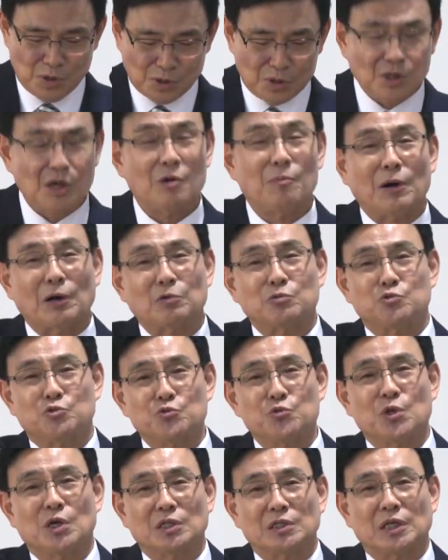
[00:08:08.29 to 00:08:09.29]
그게 바로
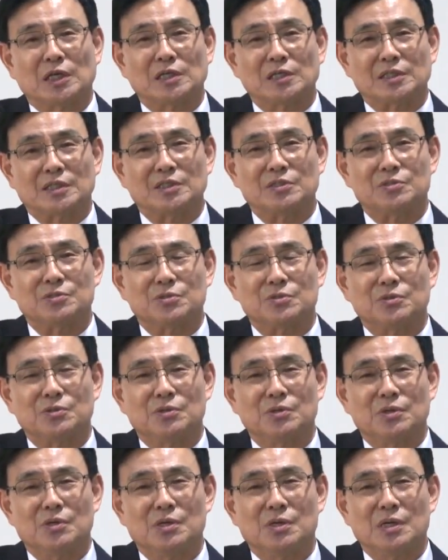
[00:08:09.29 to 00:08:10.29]
중요하다 그 얘기죠.
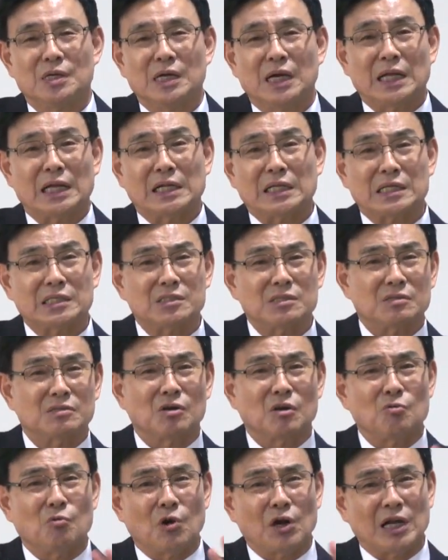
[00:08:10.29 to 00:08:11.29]
하나님께서
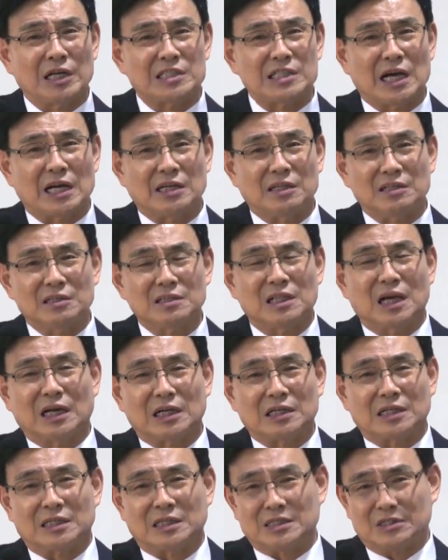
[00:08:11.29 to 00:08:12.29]
그걸 원하지
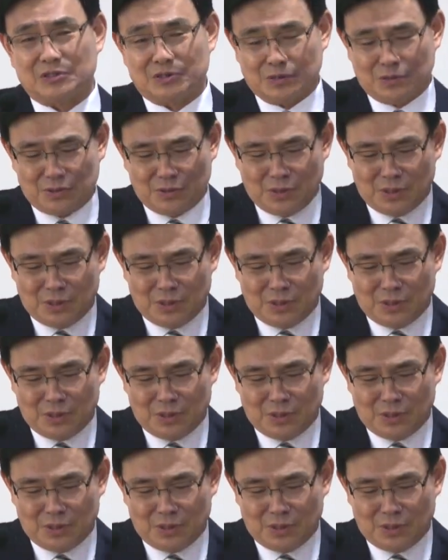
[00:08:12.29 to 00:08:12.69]
않는다 그 얘기죠.